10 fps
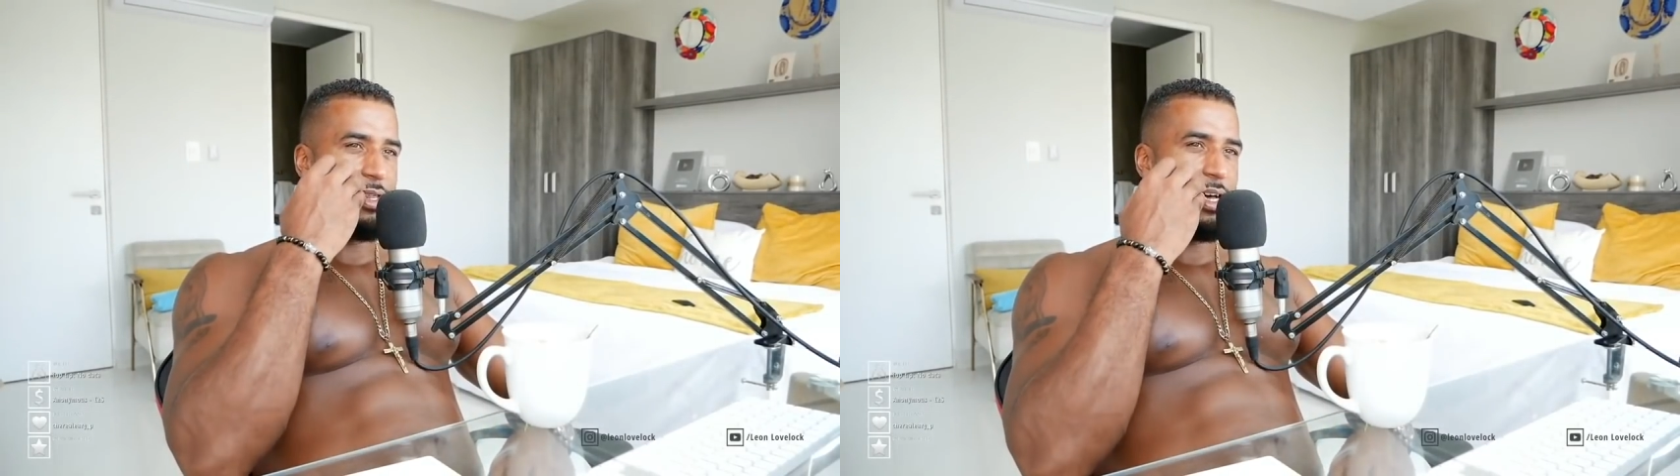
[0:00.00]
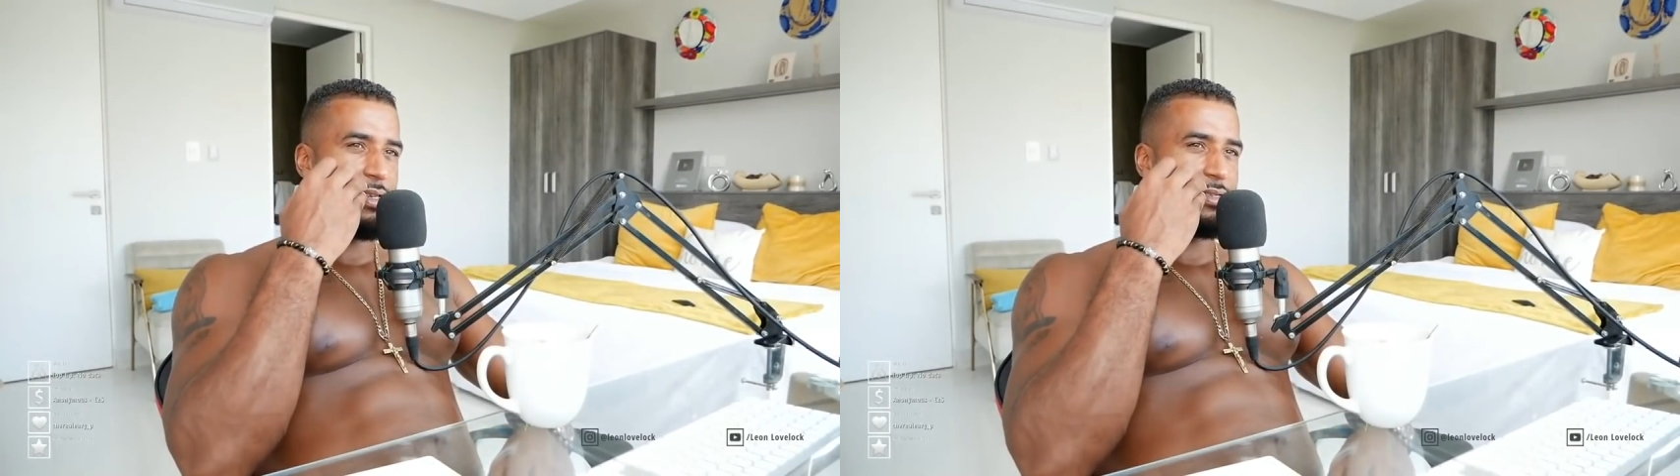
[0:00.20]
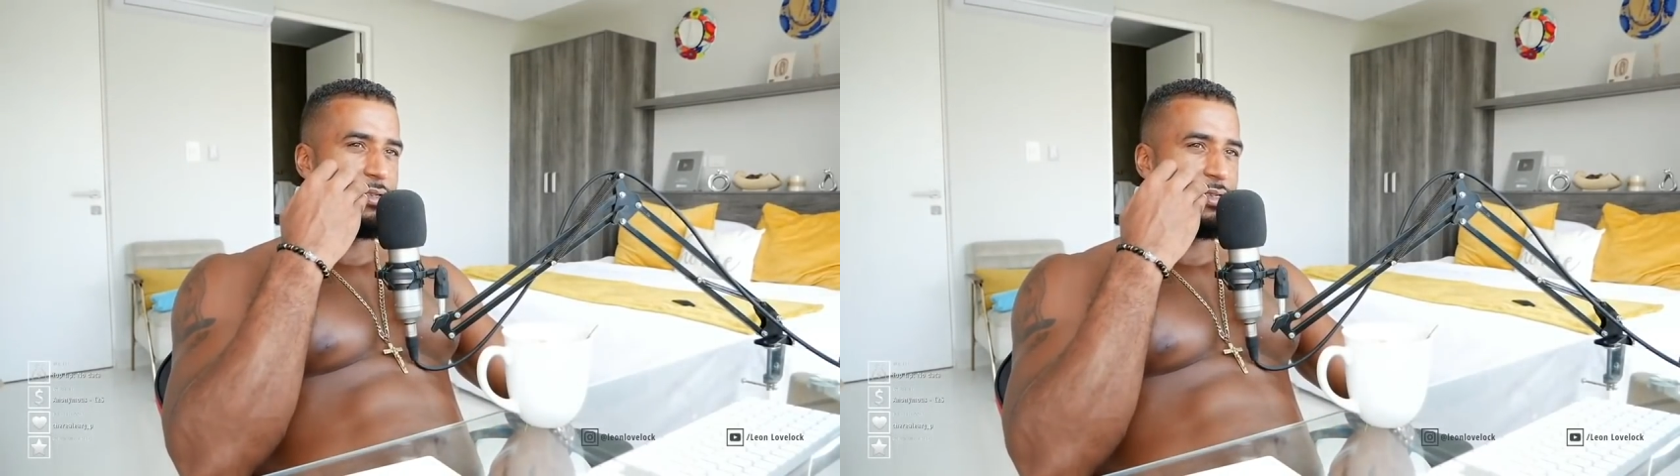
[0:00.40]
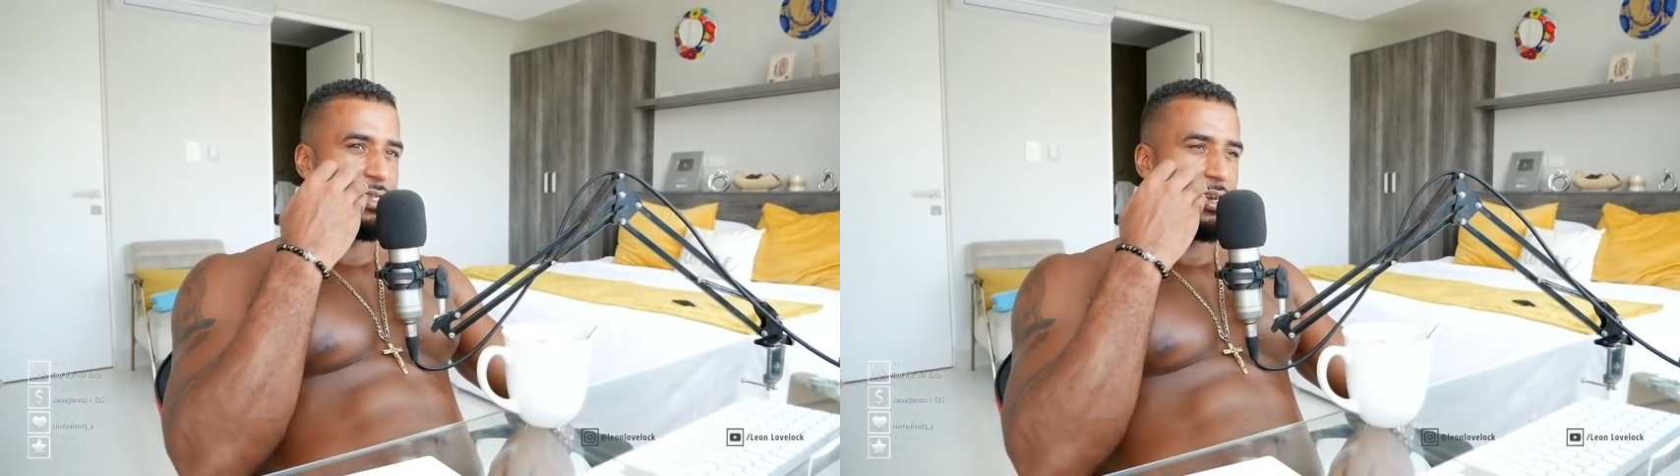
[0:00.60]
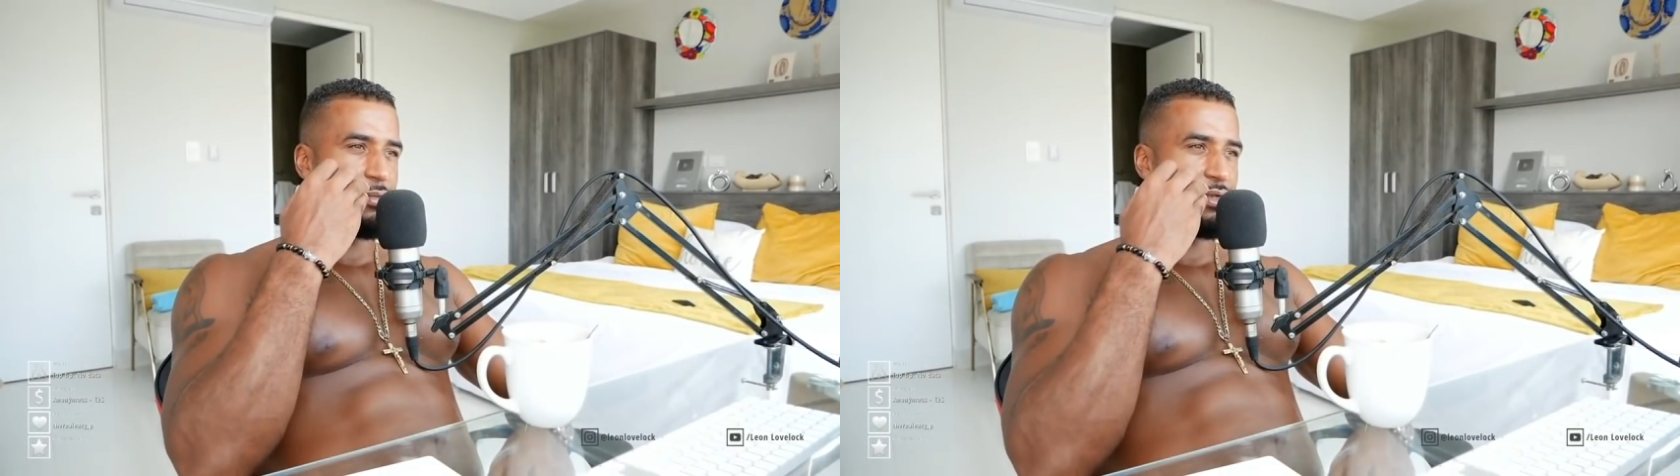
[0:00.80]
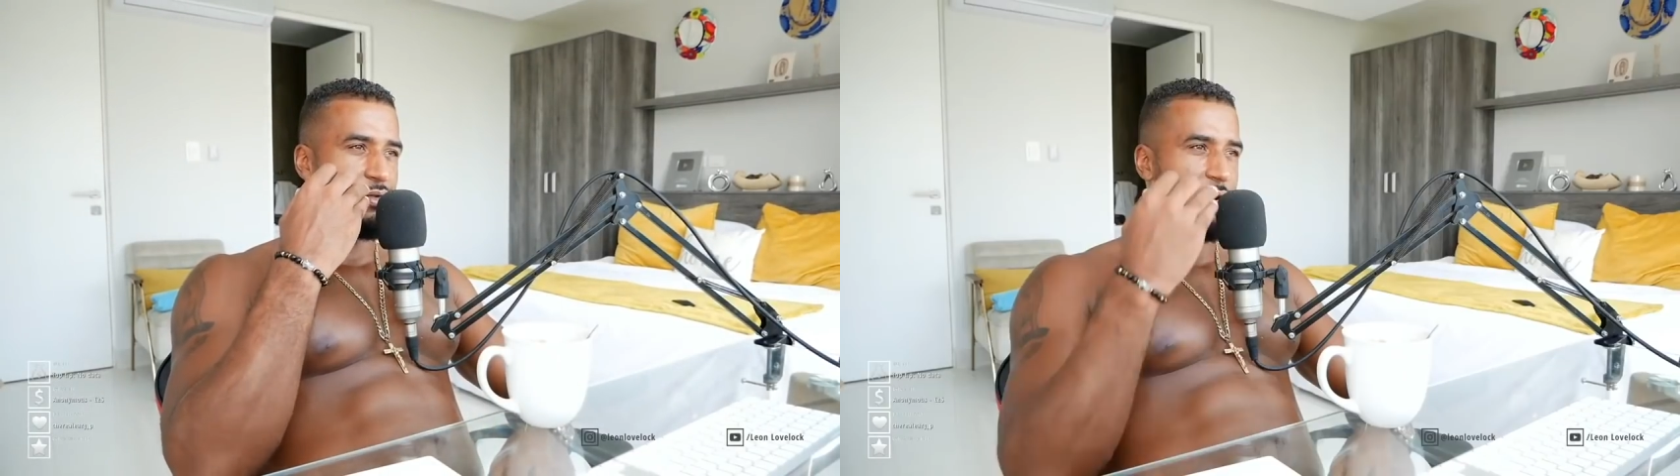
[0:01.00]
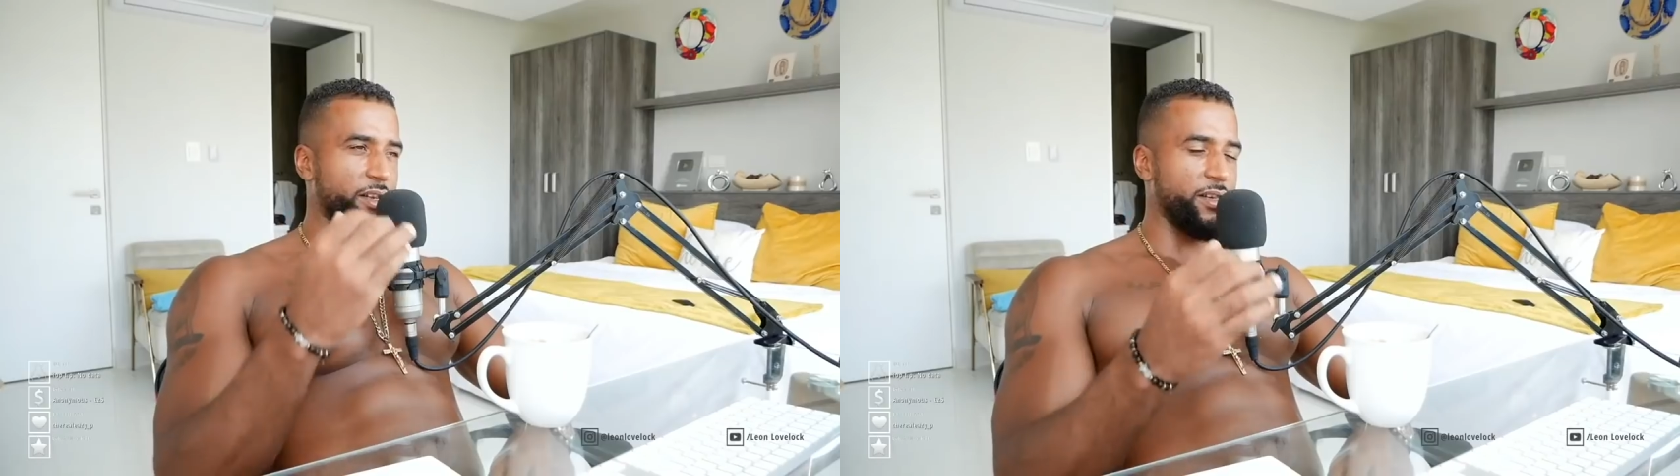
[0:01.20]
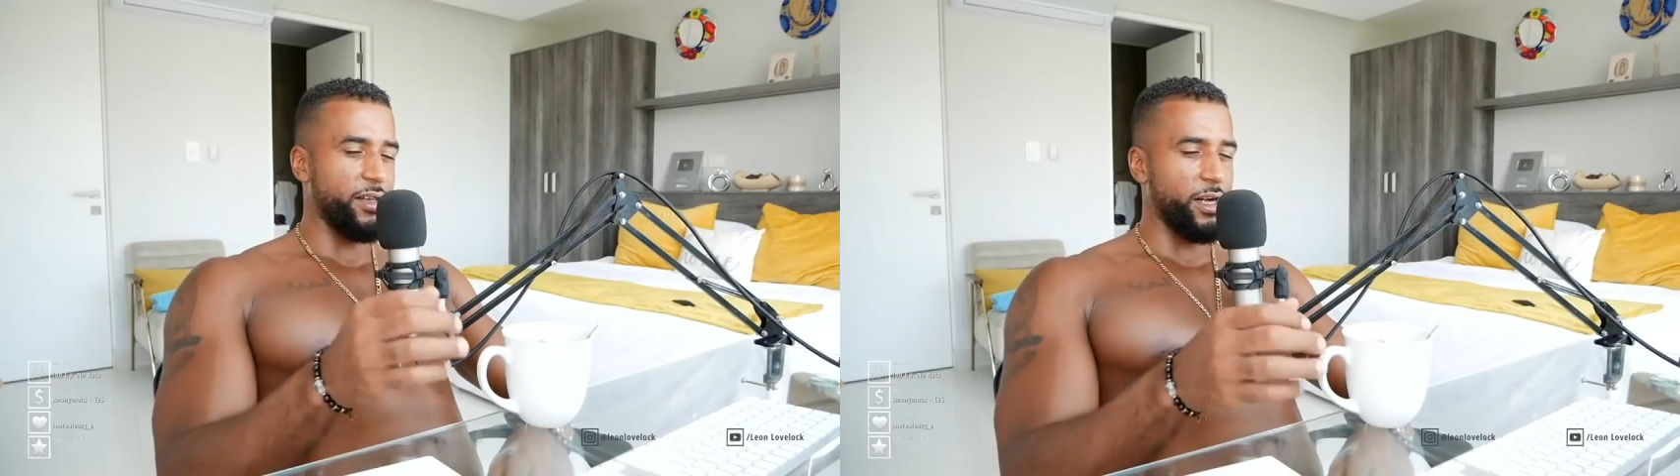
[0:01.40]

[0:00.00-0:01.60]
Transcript: Nase ist dann am struggeln.